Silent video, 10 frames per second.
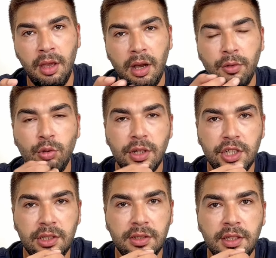havayolu
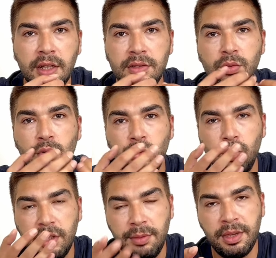açıklığını kendisi
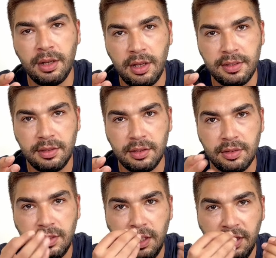kontrol edemeyen
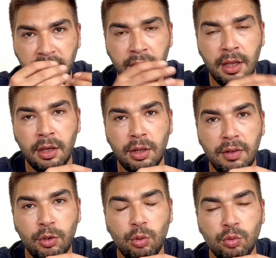hastanın dili
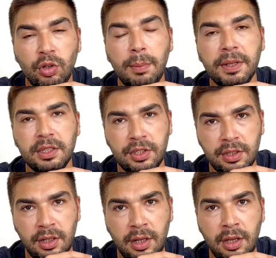havayolunu kapatır.